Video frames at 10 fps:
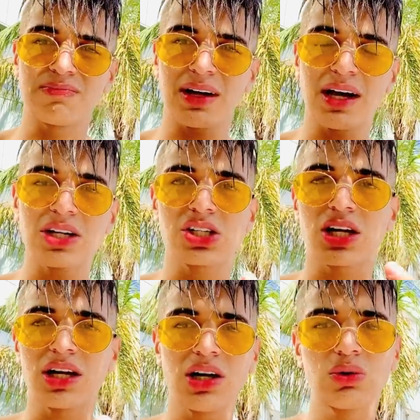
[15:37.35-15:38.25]
اثر
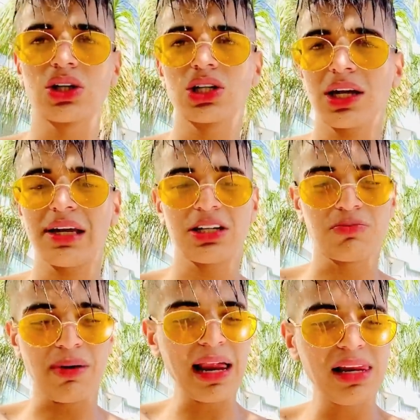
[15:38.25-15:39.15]
عليها وداكشي
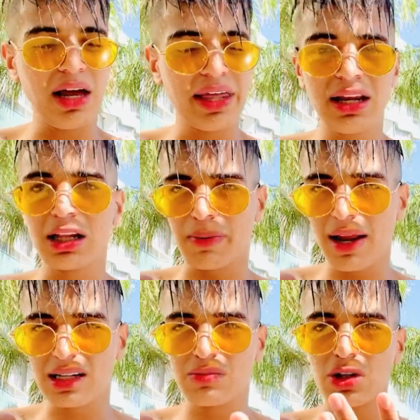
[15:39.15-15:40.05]
بحال الحريد
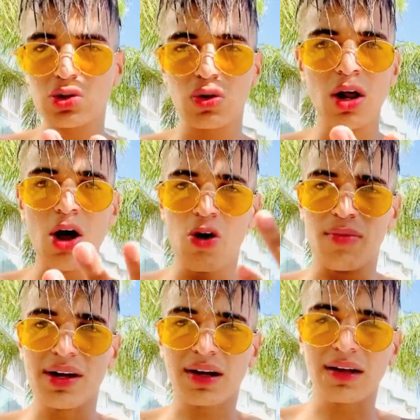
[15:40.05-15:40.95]
بحال سميتو
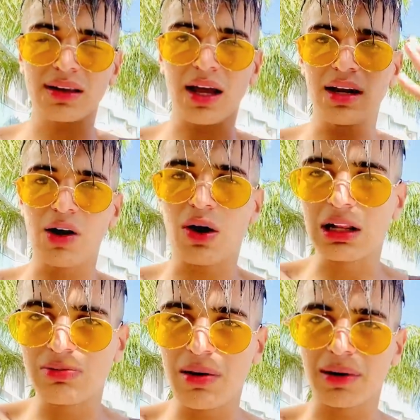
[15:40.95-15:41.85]
معايا كان طايع عليها واحد
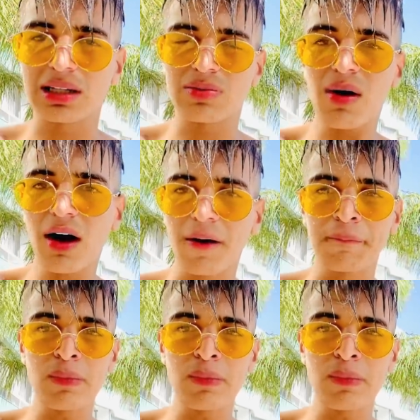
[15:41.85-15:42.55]
الباب على صباحها